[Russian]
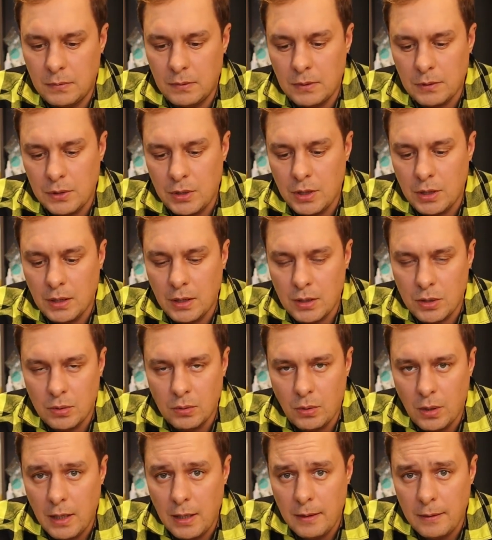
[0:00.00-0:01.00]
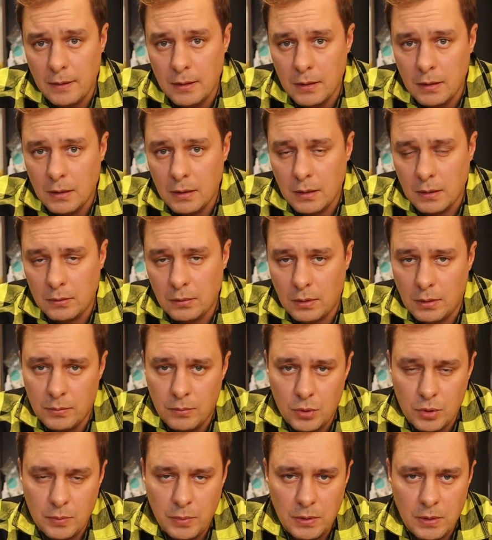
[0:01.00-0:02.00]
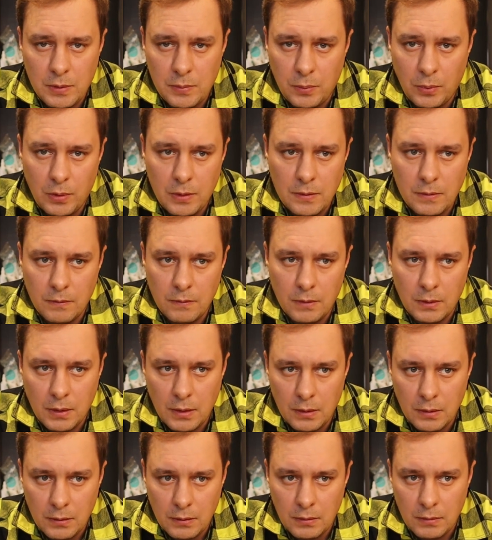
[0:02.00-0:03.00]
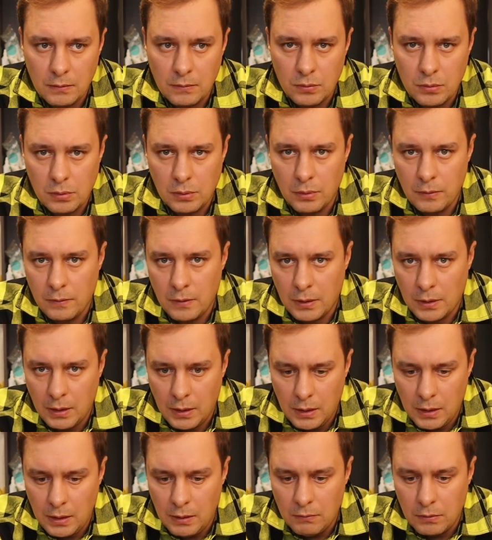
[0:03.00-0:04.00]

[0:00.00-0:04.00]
толщина шнура, которая может быть использована в условиях реки.